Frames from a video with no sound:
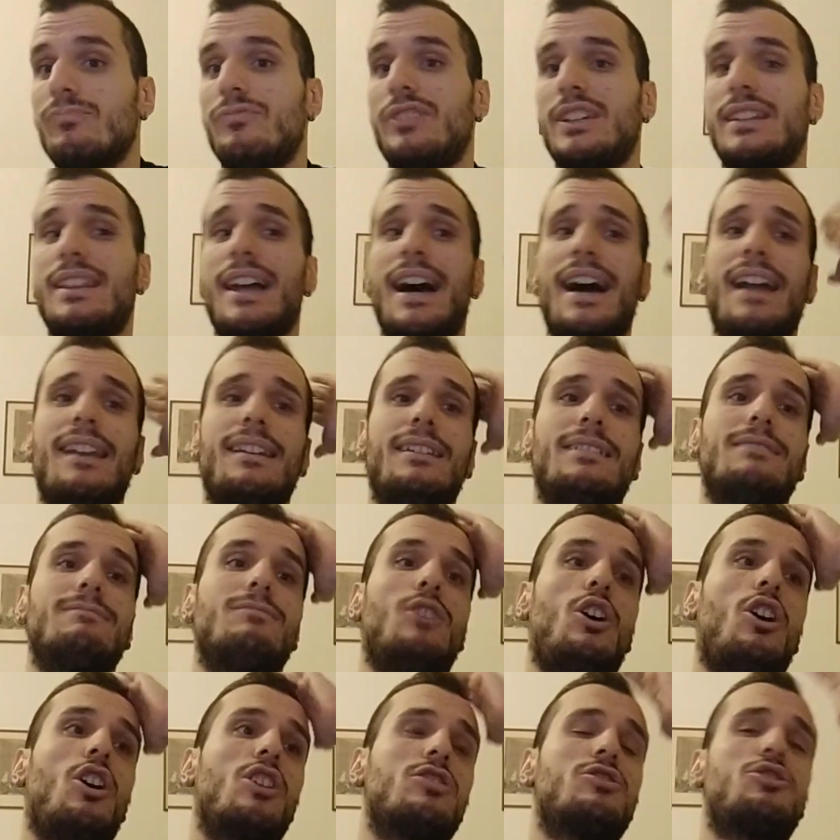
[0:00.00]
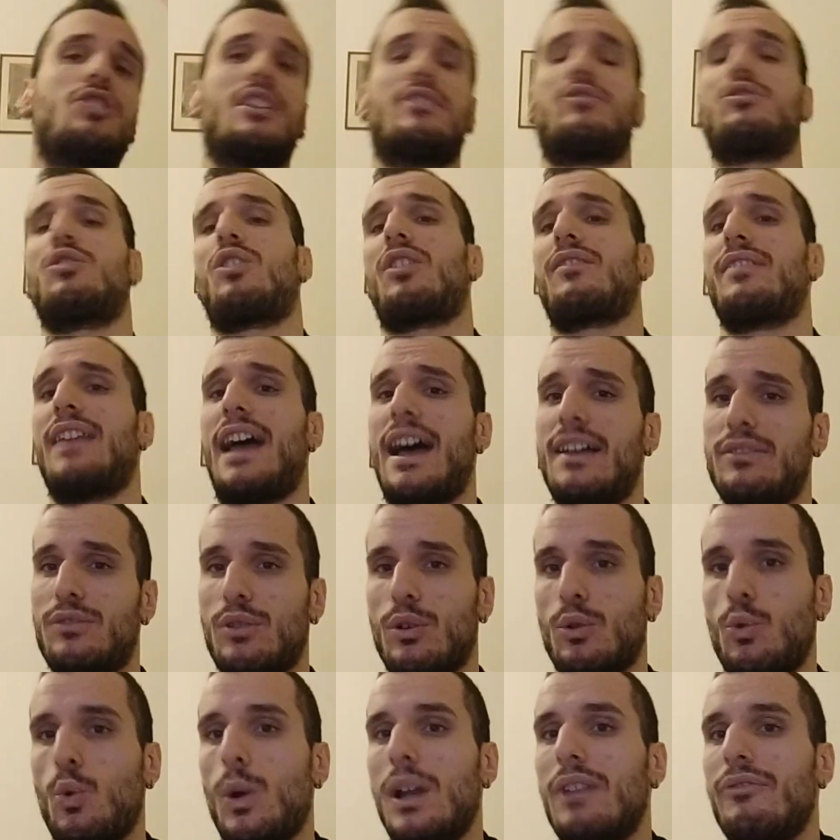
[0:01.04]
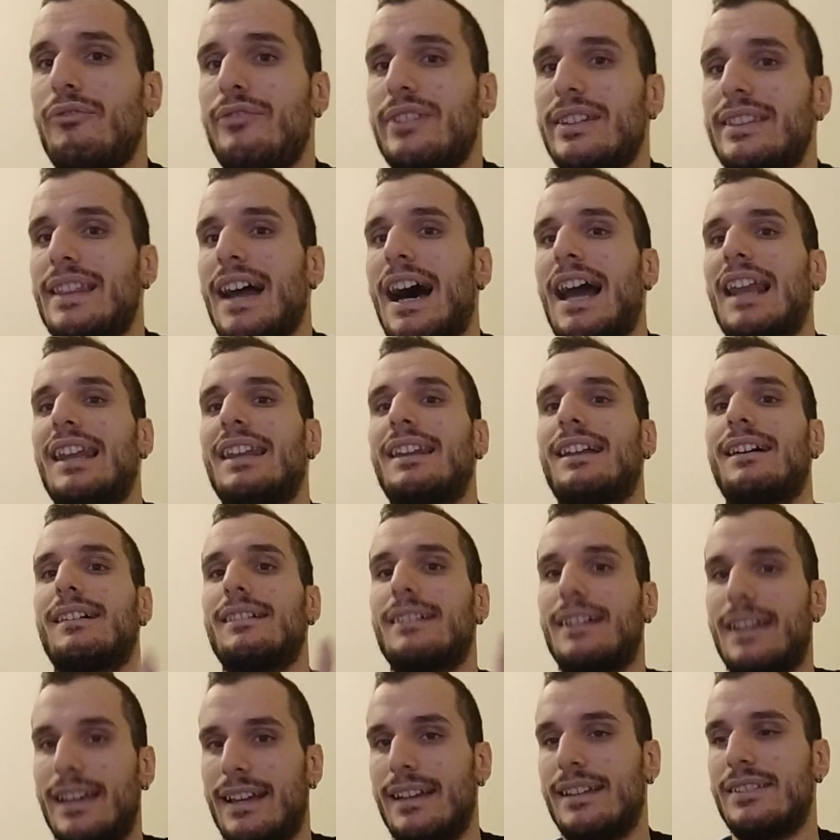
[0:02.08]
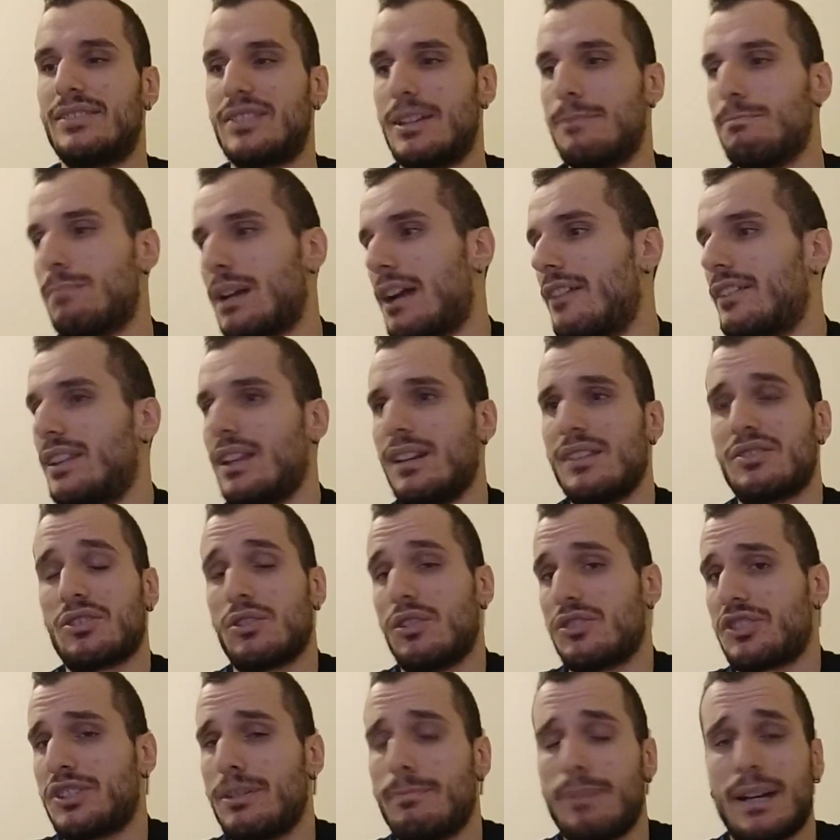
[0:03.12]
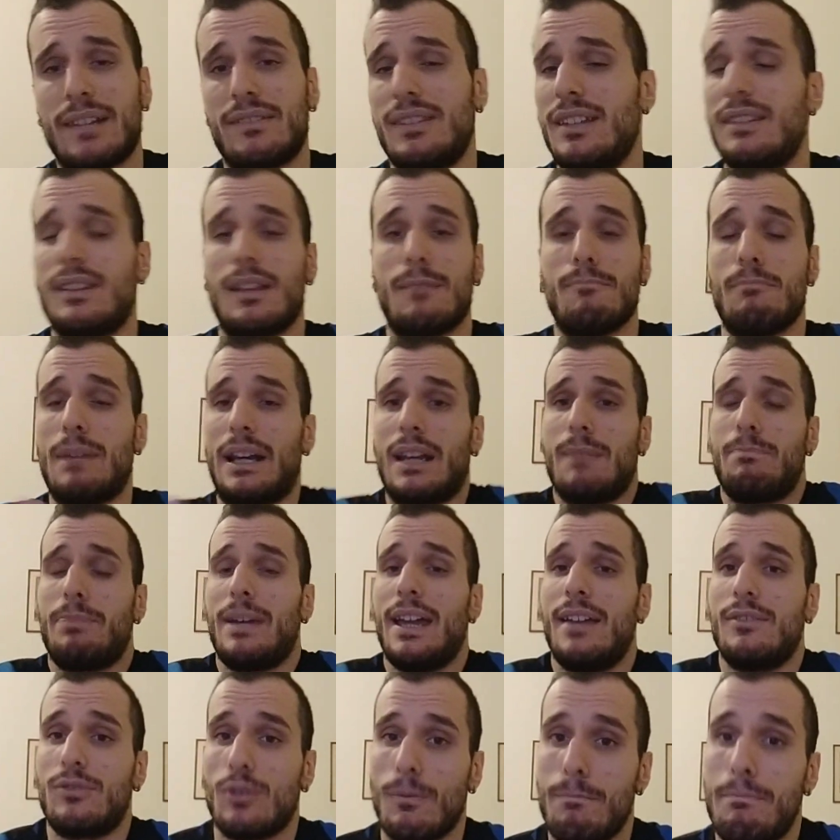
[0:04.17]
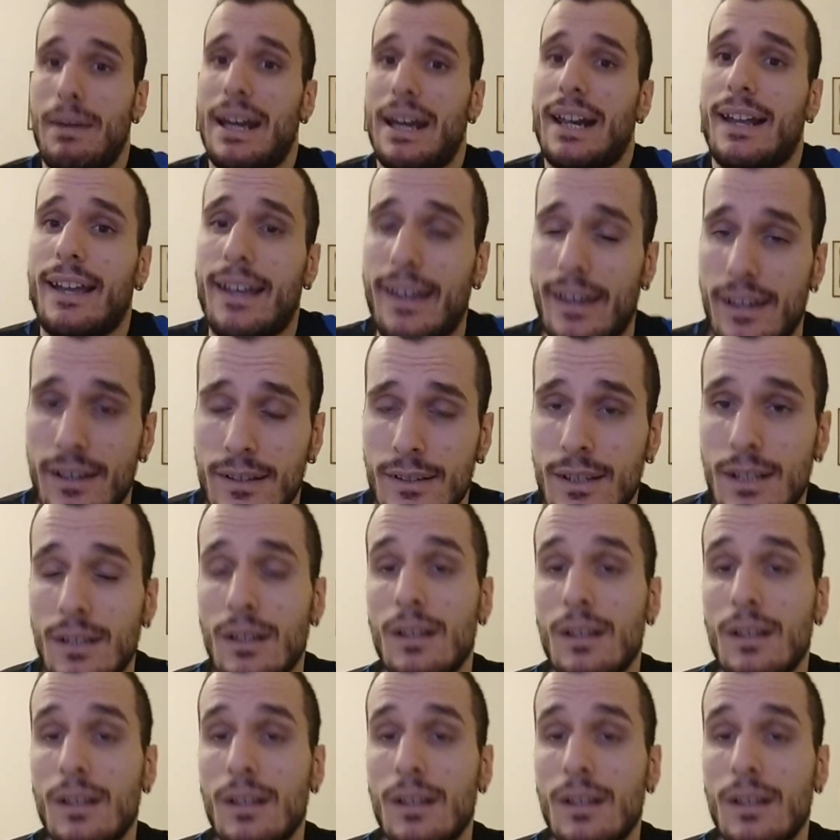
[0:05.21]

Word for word: Vidal oggi è tornato quel Vidal che sembrava dalle scorse partite, ma ripeto, perché?